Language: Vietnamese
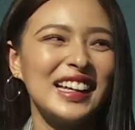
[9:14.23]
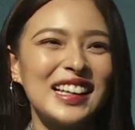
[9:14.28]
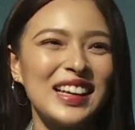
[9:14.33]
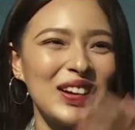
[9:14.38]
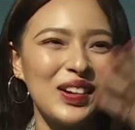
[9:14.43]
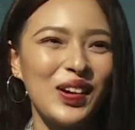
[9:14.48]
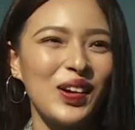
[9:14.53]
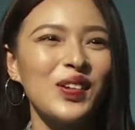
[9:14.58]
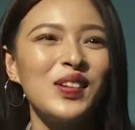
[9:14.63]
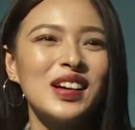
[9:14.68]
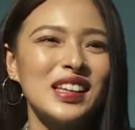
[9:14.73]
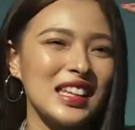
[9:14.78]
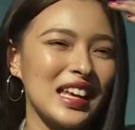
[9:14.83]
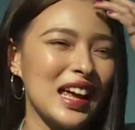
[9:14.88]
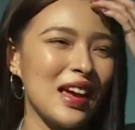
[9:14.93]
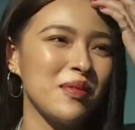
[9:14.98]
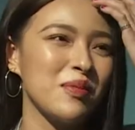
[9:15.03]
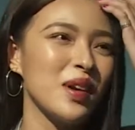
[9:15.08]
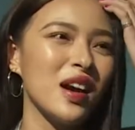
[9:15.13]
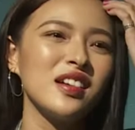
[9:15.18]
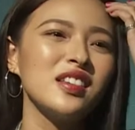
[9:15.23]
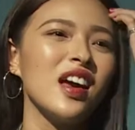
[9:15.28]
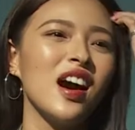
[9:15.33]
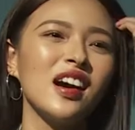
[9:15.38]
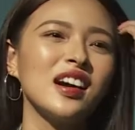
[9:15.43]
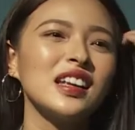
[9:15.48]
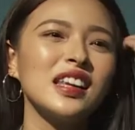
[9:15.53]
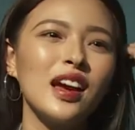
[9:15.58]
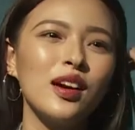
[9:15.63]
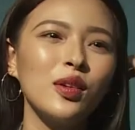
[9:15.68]
Kiểu kiểu chị em giỡn giỡn
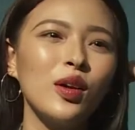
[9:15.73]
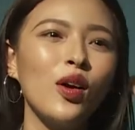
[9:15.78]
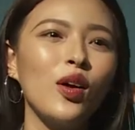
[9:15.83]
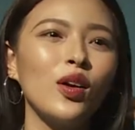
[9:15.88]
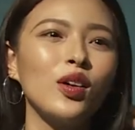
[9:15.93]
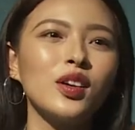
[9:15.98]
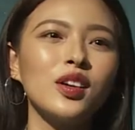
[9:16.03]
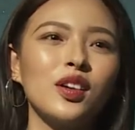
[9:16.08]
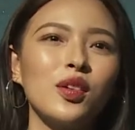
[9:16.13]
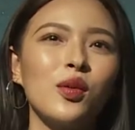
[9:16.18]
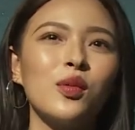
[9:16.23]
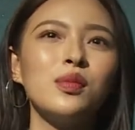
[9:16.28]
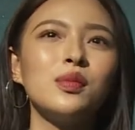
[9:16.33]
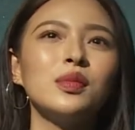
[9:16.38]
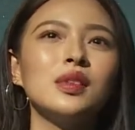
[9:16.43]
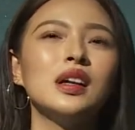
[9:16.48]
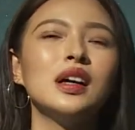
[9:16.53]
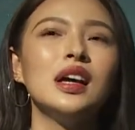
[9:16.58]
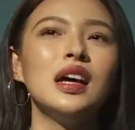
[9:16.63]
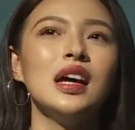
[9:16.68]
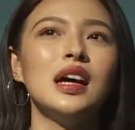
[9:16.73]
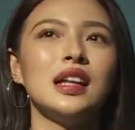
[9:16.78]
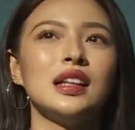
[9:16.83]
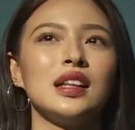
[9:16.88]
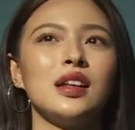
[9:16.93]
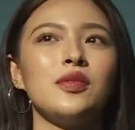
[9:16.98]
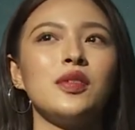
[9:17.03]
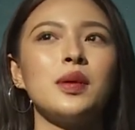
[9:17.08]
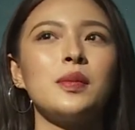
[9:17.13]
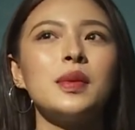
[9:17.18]
với nhau thôi. Cũng
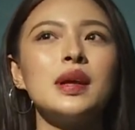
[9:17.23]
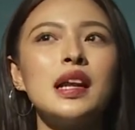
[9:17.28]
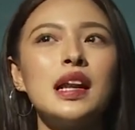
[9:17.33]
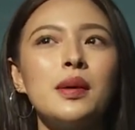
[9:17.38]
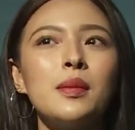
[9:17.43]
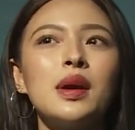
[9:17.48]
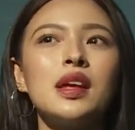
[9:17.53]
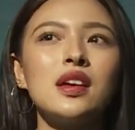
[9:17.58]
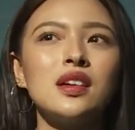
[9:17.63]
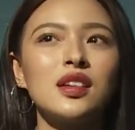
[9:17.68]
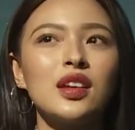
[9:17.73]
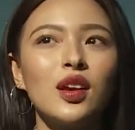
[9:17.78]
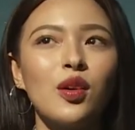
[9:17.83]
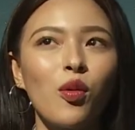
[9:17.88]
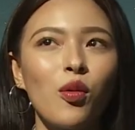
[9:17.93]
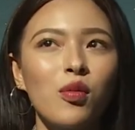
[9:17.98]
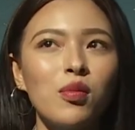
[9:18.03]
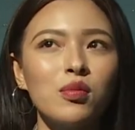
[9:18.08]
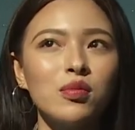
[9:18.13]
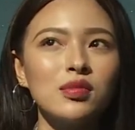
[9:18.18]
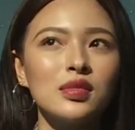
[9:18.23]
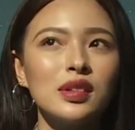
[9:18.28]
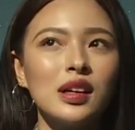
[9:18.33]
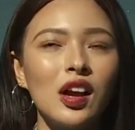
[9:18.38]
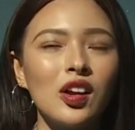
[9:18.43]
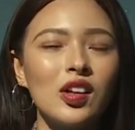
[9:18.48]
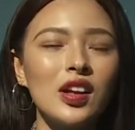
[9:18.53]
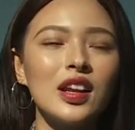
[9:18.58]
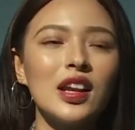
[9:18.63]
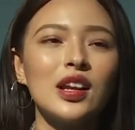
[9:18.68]
tại vì biết là bây giờ chị cũng
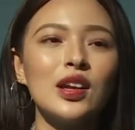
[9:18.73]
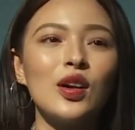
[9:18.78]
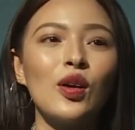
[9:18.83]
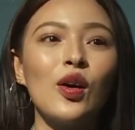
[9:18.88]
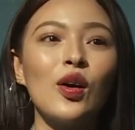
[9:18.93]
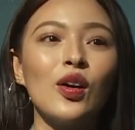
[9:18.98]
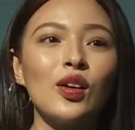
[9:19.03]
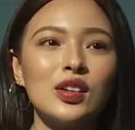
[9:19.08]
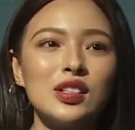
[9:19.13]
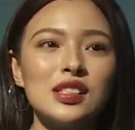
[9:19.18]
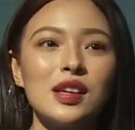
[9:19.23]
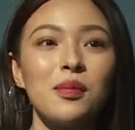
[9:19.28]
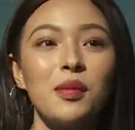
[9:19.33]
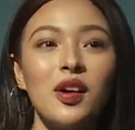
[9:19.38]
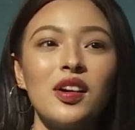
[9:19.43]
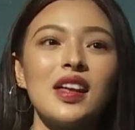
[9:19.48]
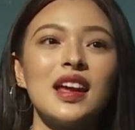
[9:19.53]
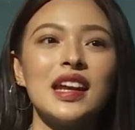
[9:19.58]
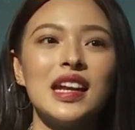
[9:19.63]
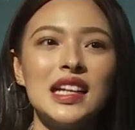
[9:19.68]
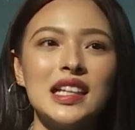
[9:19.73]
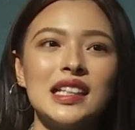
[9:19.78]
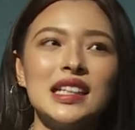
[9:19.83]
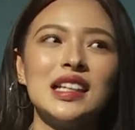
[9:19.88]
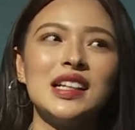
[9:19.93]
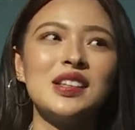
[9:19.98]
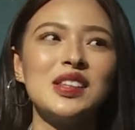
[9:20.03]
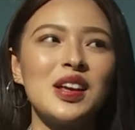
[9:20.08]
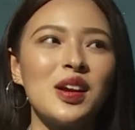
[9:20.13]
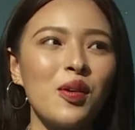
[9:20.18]
có gia đình rồi, sắp có gia đình,
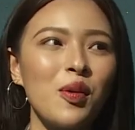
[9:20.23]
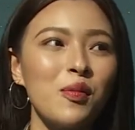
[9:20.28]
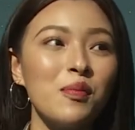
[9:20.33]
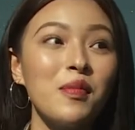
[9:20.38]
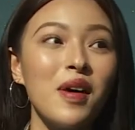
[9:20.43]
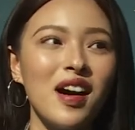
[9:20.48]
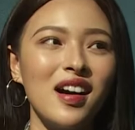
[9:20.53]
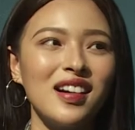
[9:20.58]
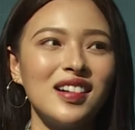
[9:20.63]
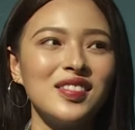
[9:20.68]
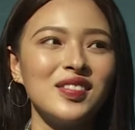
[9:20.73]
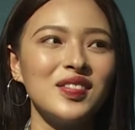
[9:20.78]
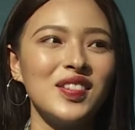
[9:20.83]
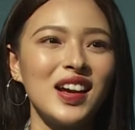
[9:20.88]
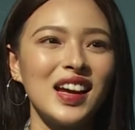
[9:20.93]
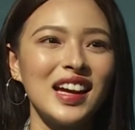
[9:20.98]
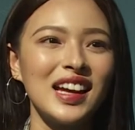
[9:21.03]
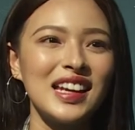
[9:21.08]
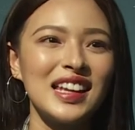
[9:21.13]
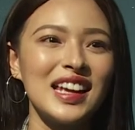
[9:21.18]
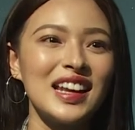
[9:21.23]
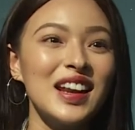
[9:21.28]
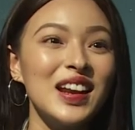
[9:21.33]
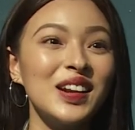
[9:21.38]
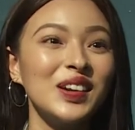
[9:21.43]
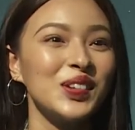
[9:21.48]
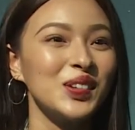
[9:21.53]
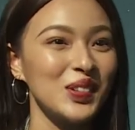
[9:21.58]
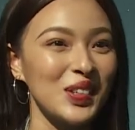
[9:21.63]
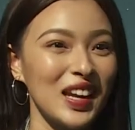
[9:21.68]
nên chị cũng bận về gia
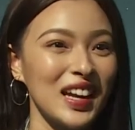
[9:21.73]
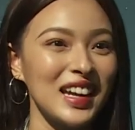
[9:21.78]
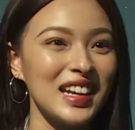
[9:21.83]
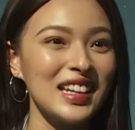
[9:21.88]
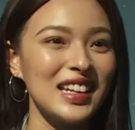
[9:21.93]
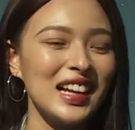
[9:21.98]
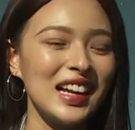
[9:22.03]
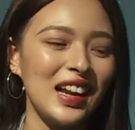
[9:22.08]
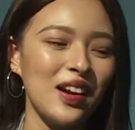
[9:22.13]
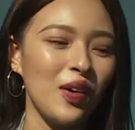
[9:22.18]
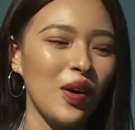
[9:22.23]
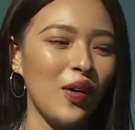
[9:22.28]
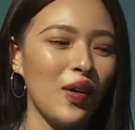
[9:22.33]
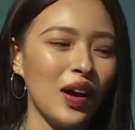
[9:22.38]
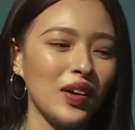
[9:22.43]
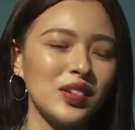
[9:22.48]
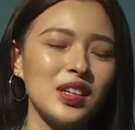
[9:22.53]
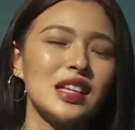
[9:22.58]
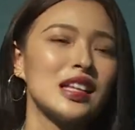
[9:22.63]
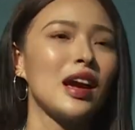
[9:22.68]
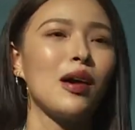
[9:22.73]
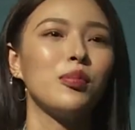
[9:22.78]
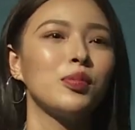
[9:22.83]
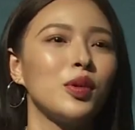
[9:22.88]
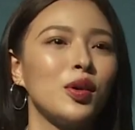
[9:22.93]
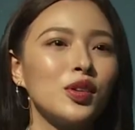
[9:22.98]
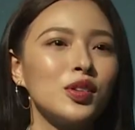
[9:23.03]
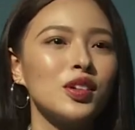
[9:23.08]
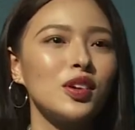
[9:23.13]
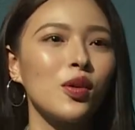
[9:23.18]
đình của chị, nên lâu lâu Hảo chỉ chọc
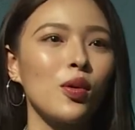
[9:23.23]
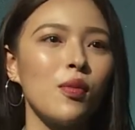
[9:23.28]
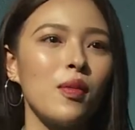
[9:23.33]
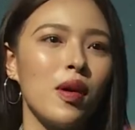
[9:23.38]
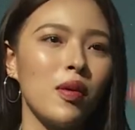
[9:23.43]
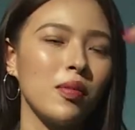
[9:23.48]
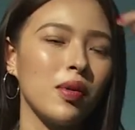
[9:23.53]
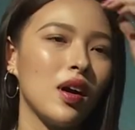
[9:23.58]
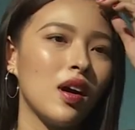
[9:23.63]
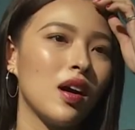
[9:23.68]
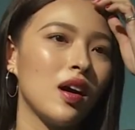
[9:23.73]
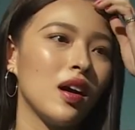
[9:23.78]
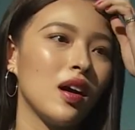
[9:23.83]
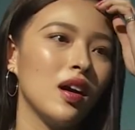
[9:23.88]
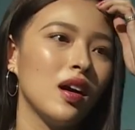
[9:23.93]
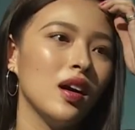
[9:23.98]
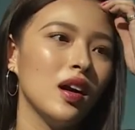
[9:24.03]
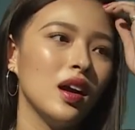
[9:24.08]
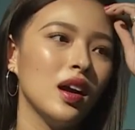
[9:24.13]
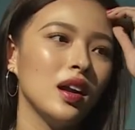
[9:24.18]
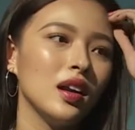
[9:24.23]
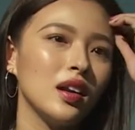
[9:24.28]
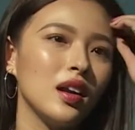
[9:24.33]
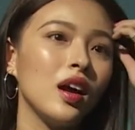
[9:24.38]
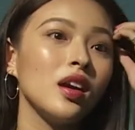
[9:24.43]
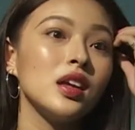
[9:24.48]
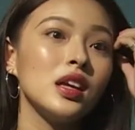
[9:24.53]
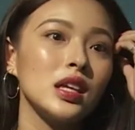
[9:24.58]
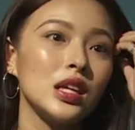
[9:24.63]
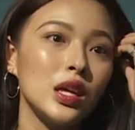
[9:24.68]
thôi chứ cũng không có
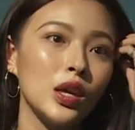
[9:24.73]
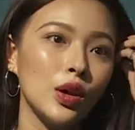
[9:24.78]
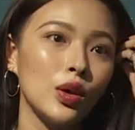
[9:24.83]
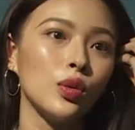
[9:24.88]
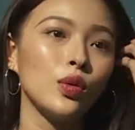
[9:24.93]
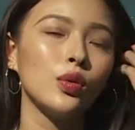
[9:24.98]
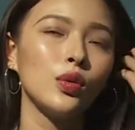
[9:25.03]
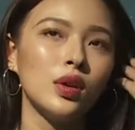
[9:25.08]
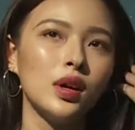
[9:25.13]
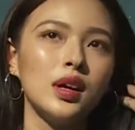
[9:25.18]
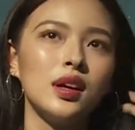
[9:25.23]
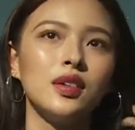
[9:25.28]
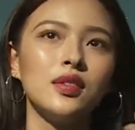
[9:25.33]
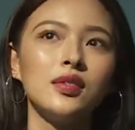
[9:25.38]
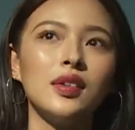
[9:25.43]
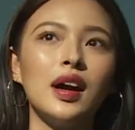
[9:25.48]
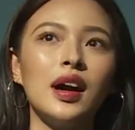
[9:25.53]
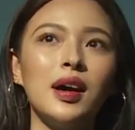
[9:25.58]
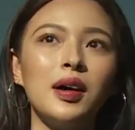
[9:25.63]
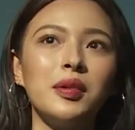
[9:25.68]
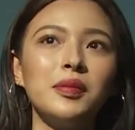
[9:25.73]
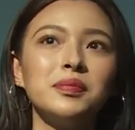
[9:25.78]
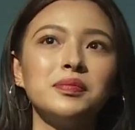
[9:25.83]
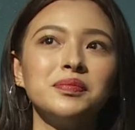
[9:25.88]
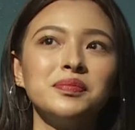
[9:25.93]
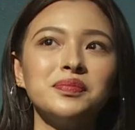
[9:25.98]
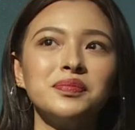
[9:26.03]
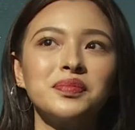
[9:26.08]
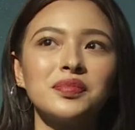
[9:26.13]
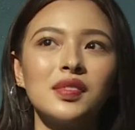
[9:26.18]
nói gì nhiều. Và
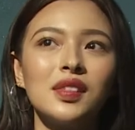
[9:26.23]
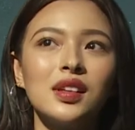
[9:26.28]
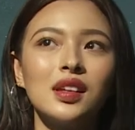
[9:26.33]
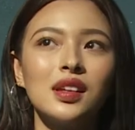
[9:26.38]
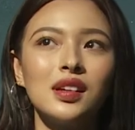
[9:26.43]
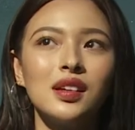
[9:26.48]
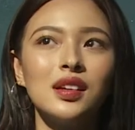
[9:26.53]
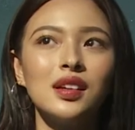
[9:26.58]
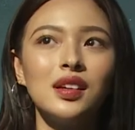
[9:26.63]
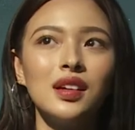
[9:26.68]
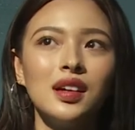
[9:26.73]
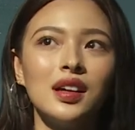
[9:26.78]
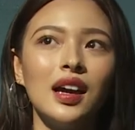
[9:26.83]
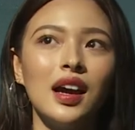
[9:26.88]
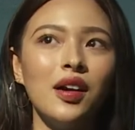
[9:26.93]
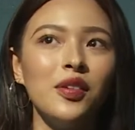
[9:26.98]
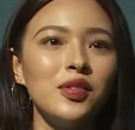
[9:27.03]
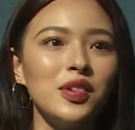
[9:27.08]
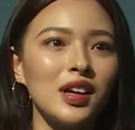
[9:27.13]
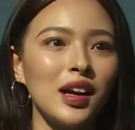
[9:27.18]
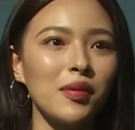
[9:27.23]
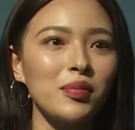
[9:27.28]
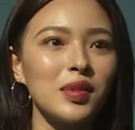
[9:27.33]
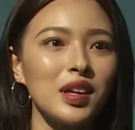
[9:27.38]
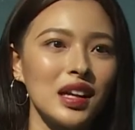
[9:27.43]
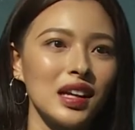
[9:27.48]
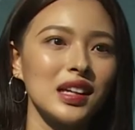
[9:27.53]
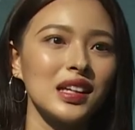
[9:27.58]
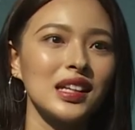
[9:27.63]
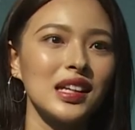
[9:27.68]
Hảo vừa gặp
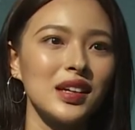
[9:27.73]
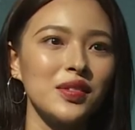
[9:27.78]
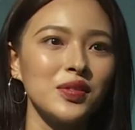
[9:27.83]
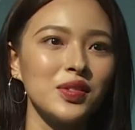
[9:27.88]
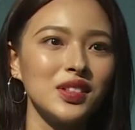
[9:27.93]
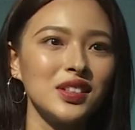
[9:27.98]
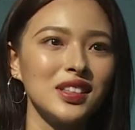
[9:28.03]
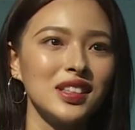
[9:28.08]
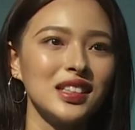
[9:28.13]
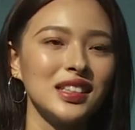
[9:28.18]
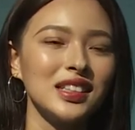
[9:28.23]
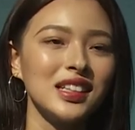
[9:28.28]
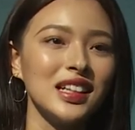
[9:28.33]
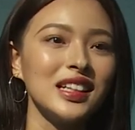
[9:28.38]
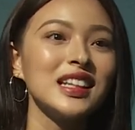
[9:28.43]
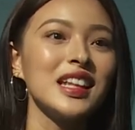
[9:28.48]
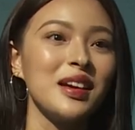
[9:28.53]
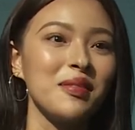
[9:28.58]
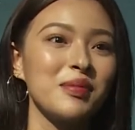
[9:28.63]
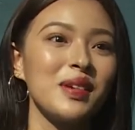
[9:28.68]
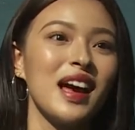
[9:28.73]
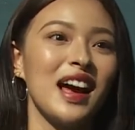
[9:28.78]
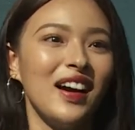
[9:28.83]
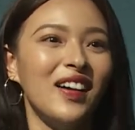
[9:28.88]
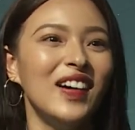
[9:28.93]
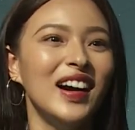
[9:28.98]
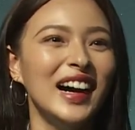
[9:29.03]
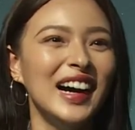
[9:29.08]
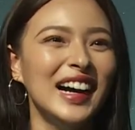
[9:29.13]
chị, chị vừa gửi thiệp cho Hảo.